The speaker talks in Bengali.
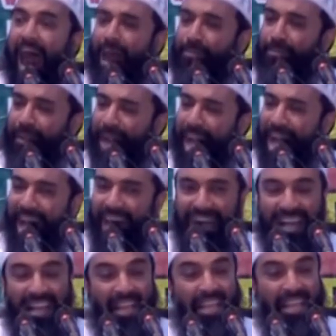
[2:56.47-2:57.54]
আমরা
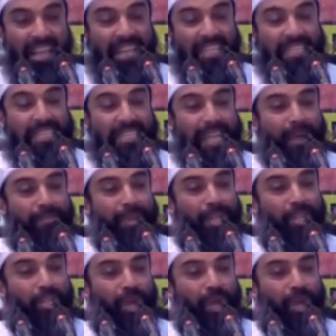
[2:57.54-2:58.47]
ইসলামের